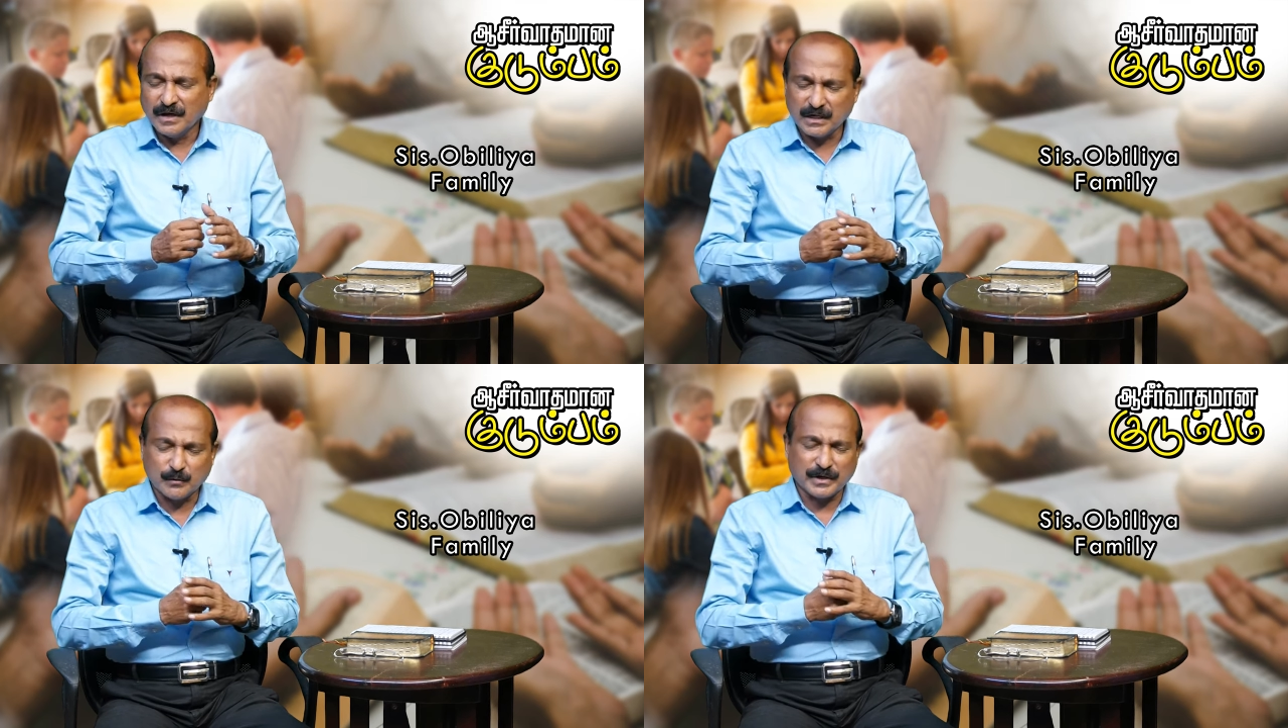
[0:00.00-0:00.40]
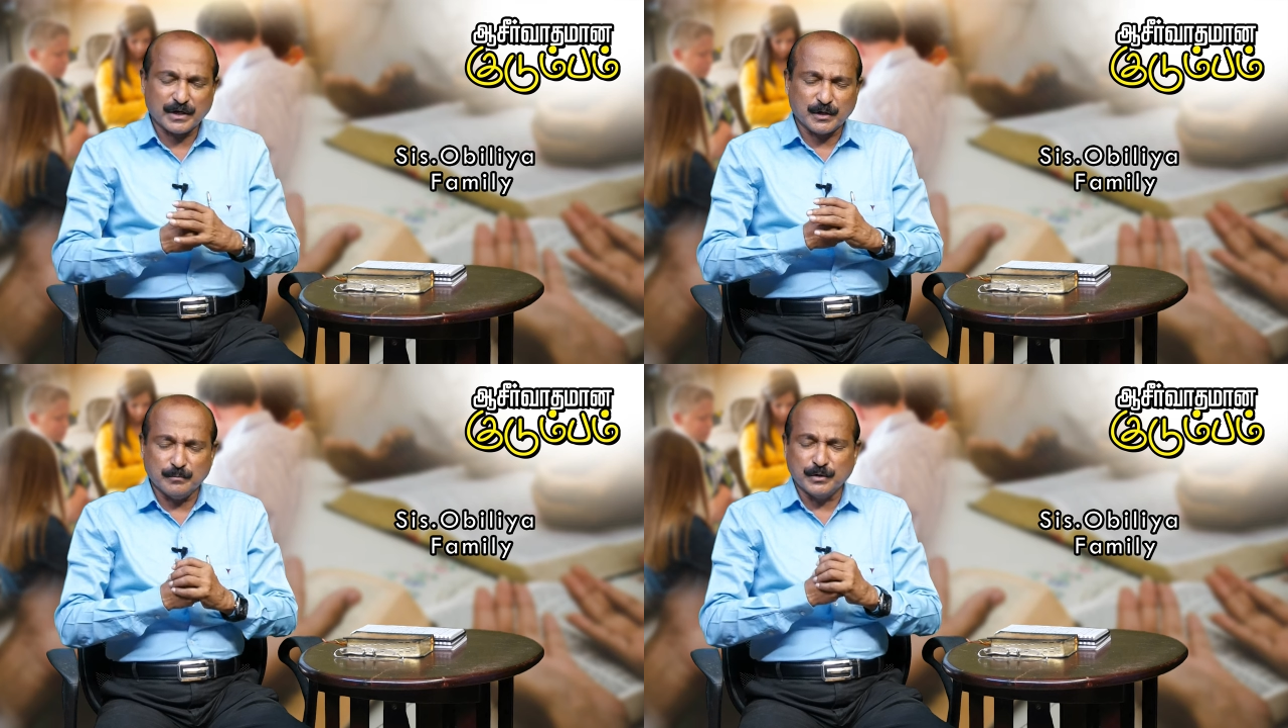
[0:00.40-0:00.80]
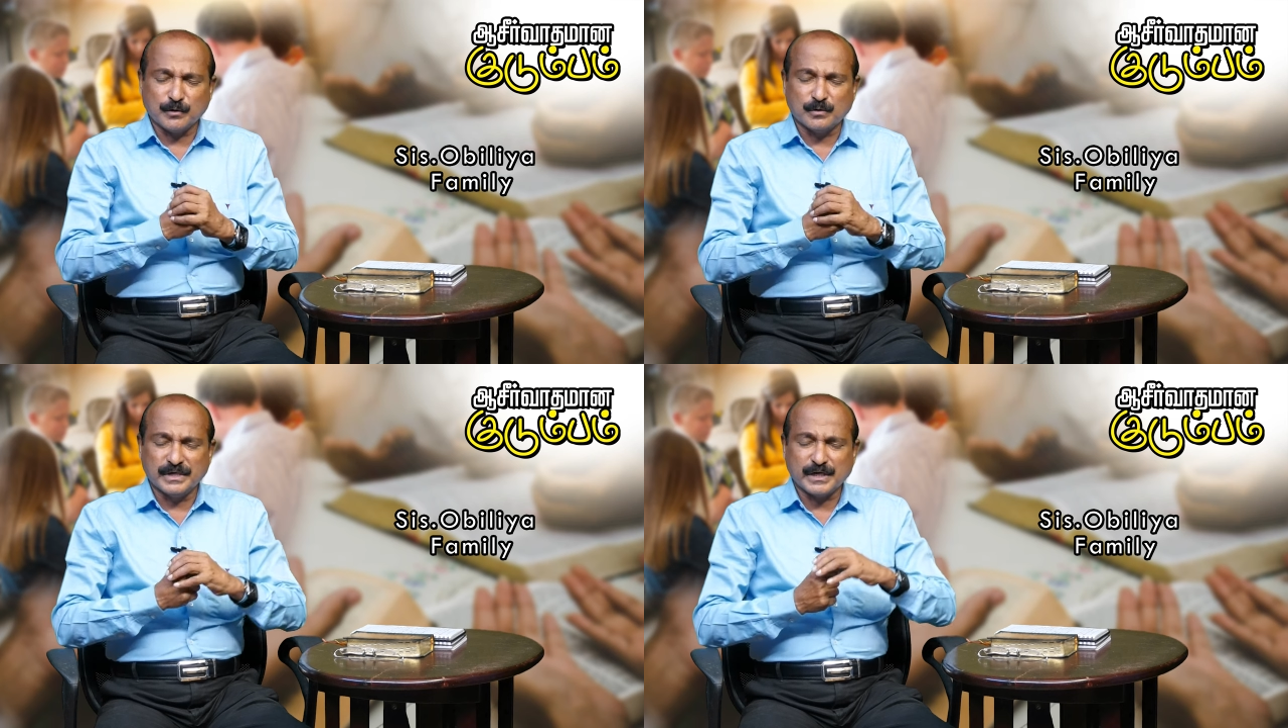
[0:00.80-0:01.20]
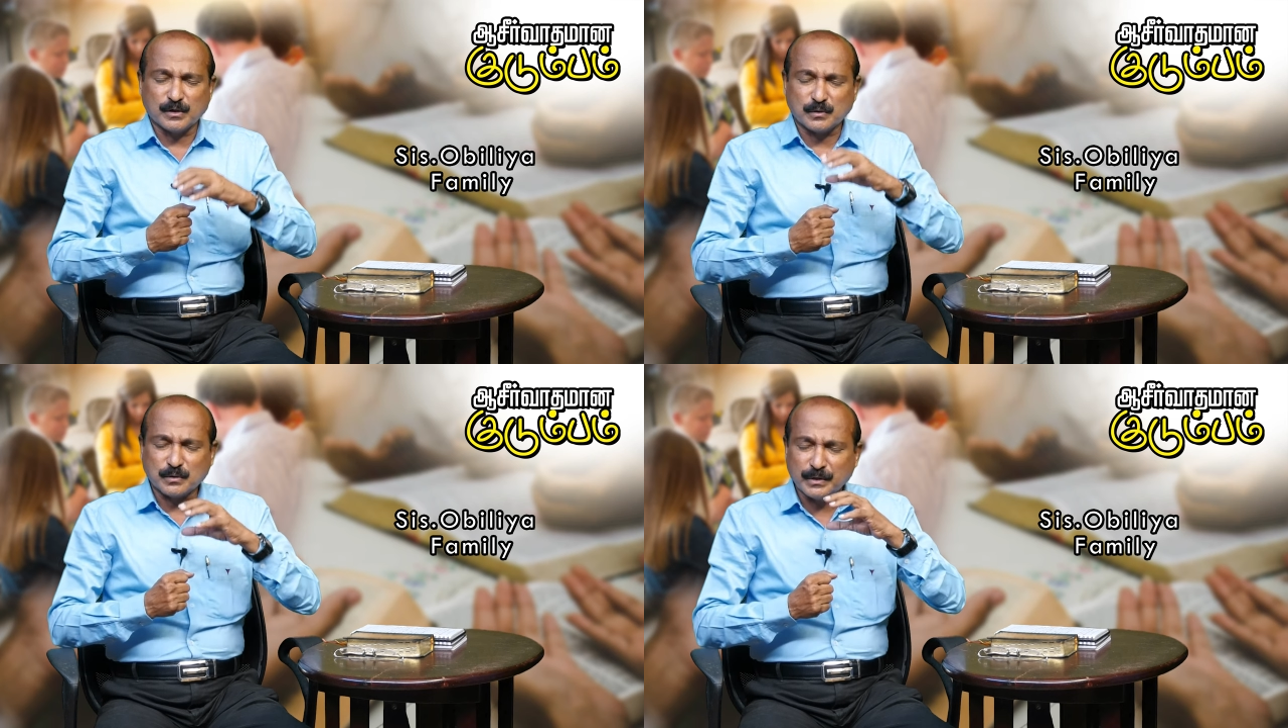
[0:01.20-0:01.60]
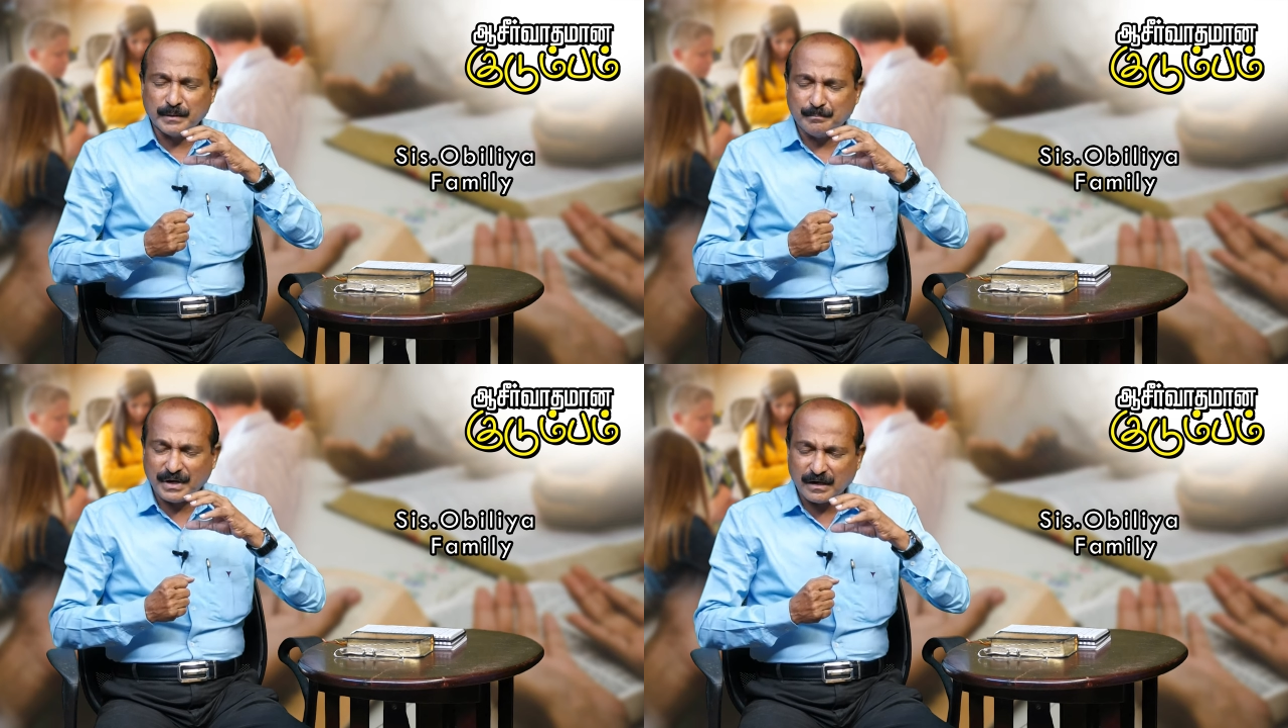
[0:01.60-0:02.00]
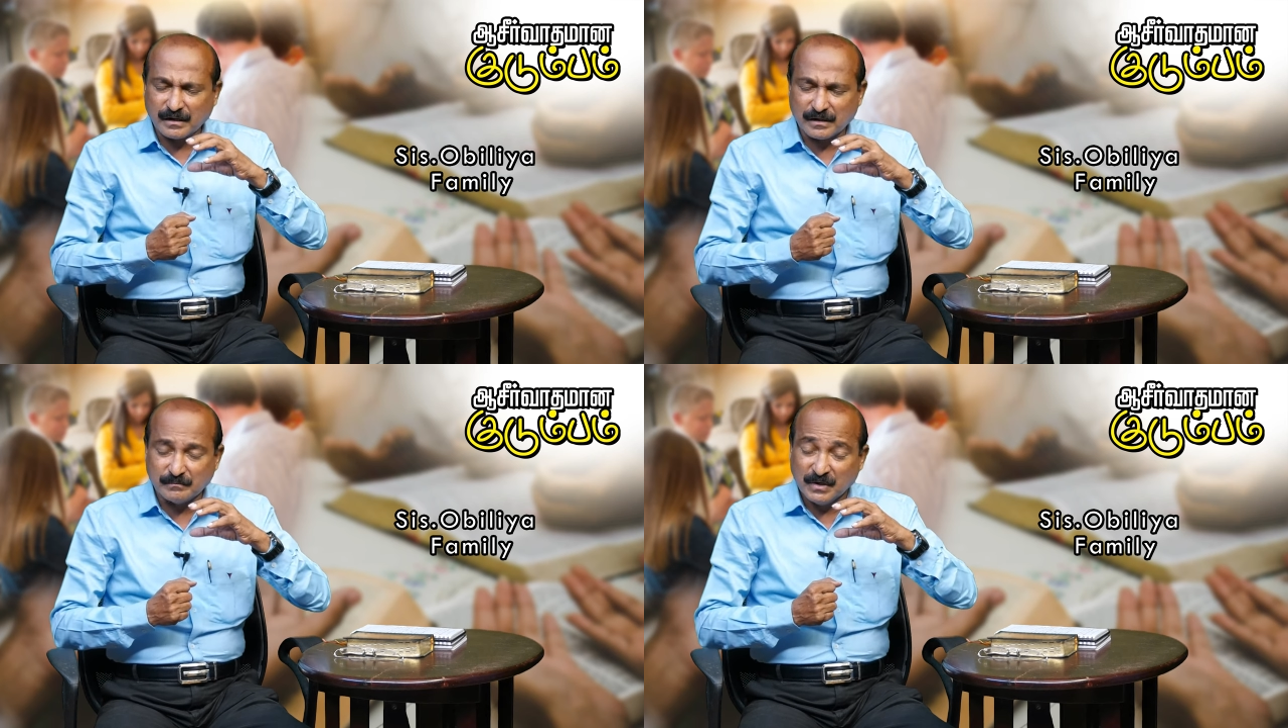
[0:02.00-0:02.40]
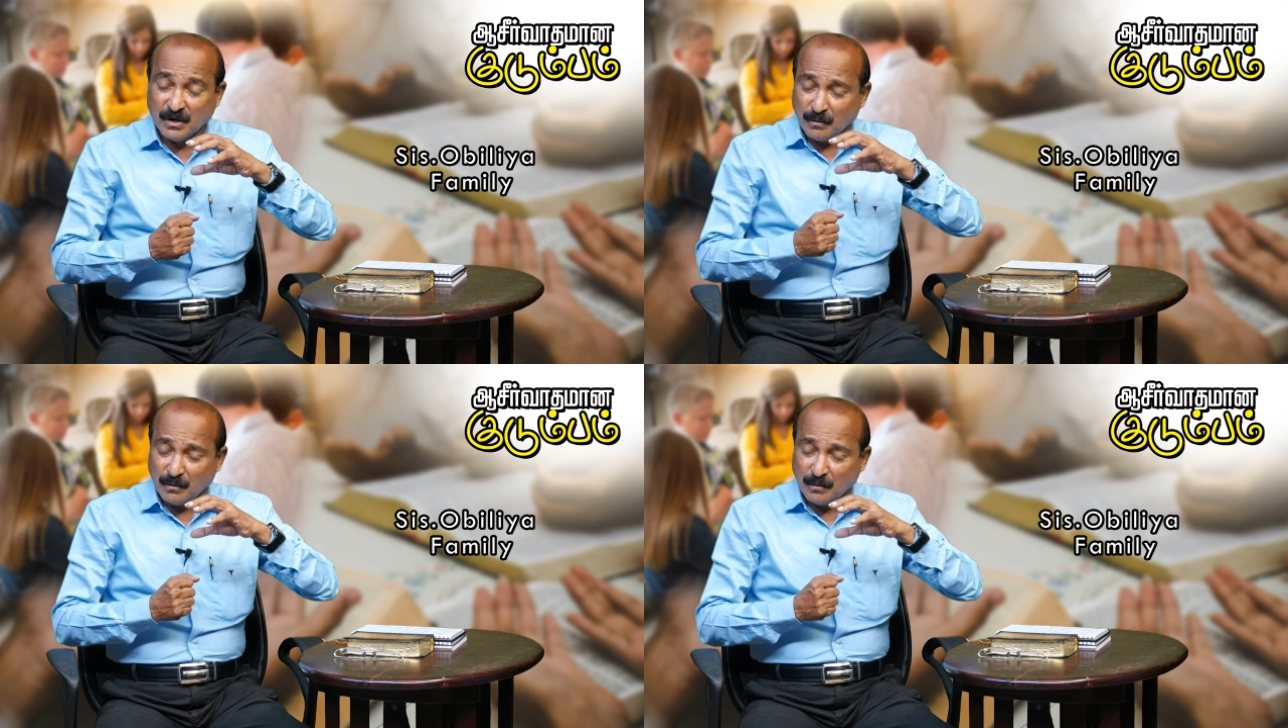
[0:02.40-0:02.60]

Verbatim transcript: அண்டவரை எபிரோனுடைய குடி பழக்கம்